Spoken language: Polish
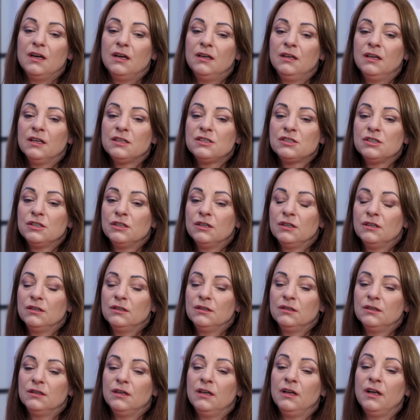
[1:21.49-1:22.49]
Leczy y,
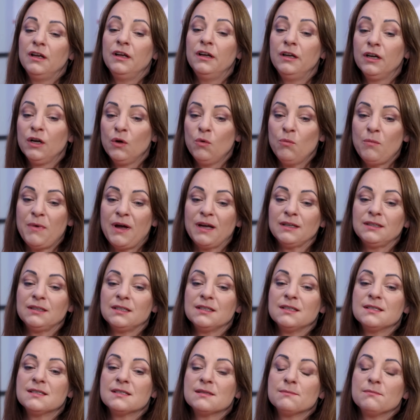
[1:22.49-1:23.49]
y,
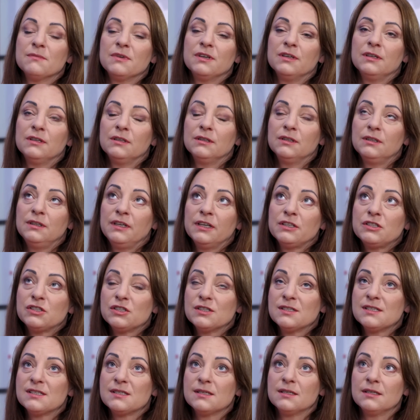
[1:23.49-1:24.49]
reumatyzm, y,
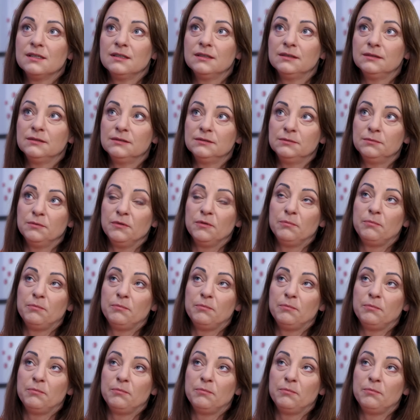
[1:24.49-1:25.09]
leczy z